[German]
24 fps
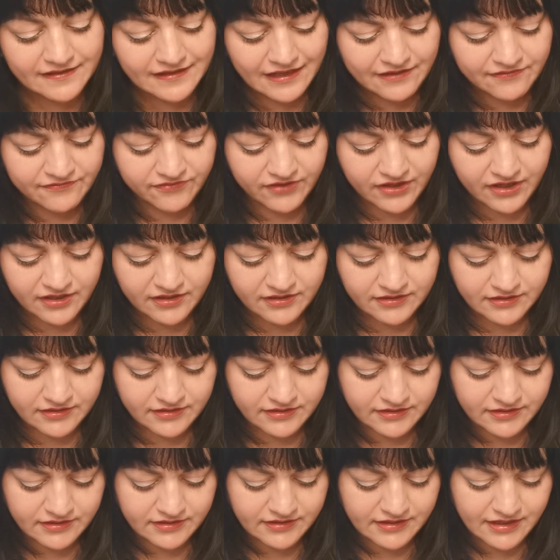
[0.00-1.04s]
Dann war
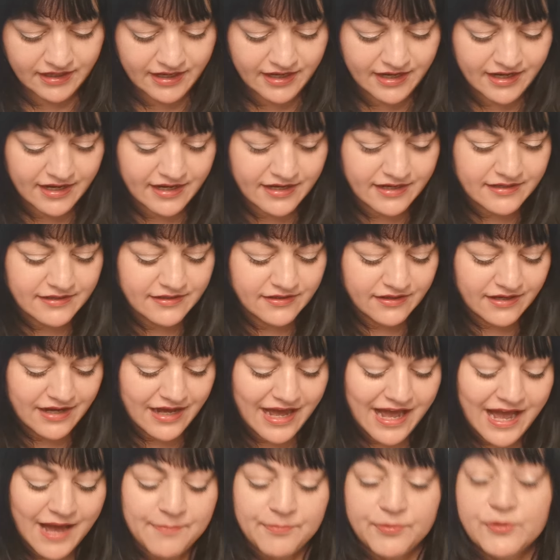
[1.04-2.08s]
in einer
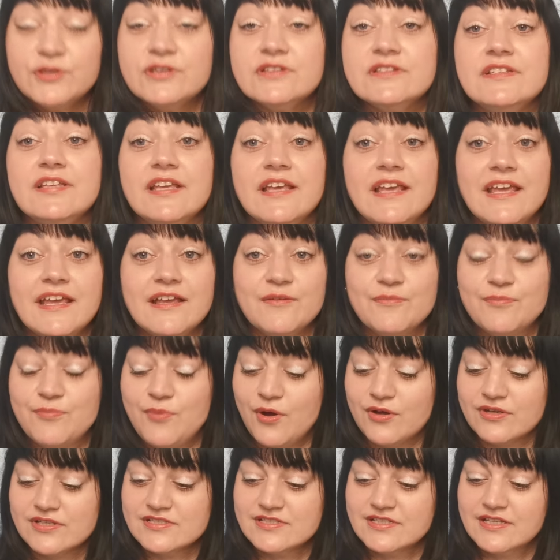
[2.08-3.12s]

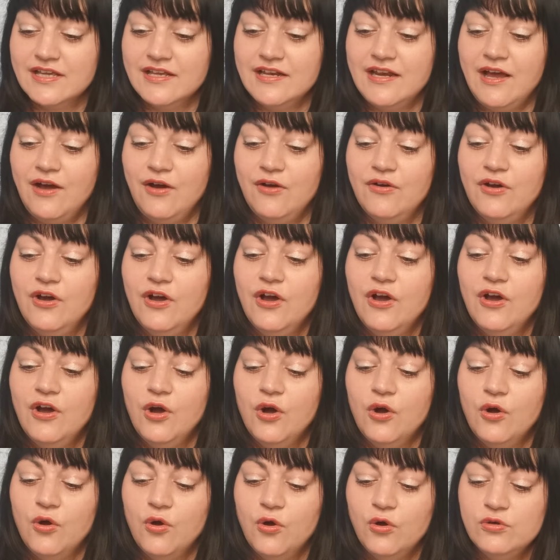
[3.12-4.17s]
Apothekenbox, genau,
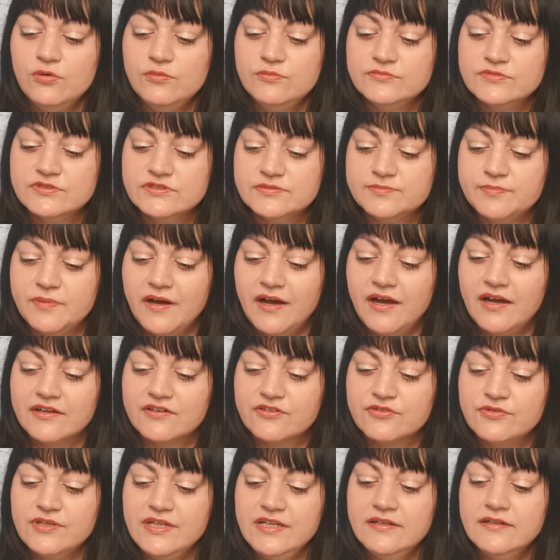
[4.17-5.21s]
Homespa,
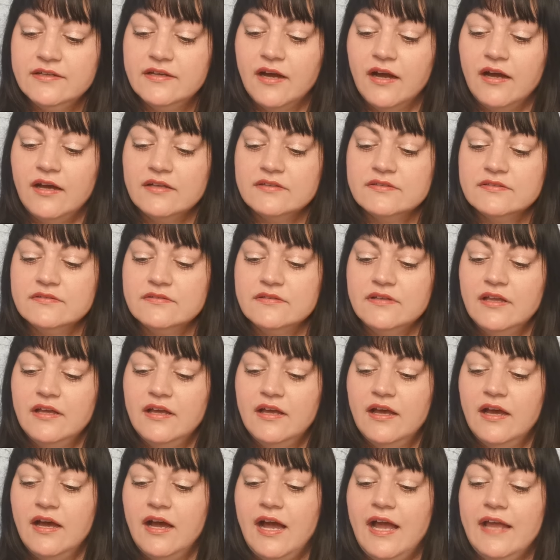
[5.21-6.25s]
Green Garden,
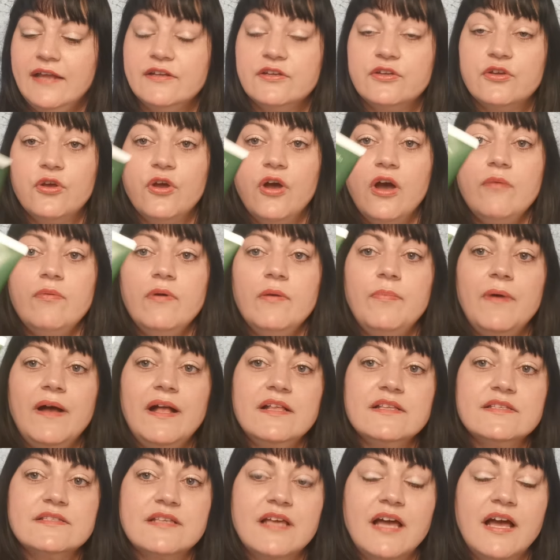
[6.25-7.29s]
ein
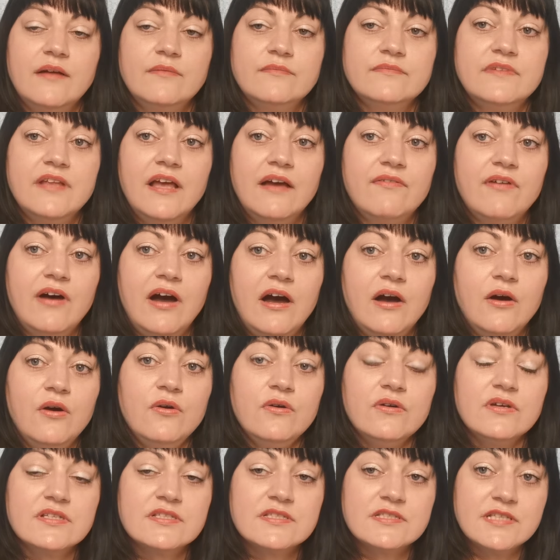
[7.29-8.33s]
Körperbalsam, der war
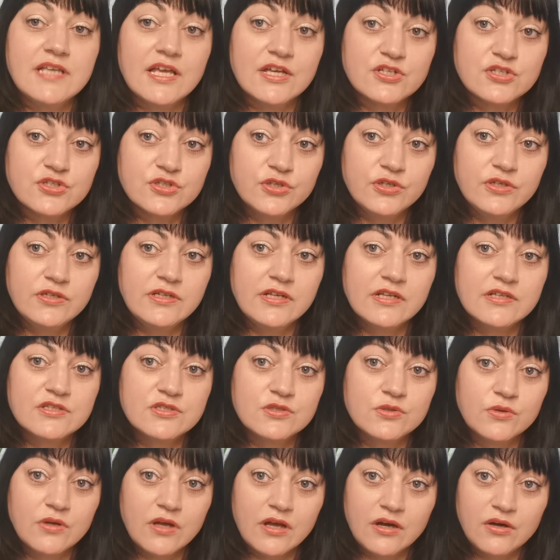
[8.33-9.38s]
auch sehr schön, der
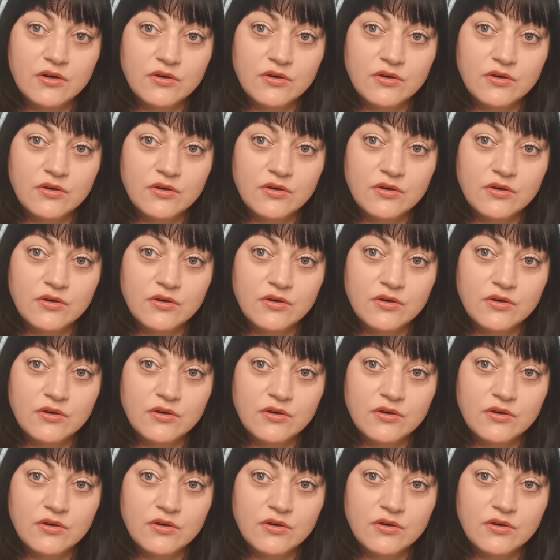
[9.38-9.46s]
zog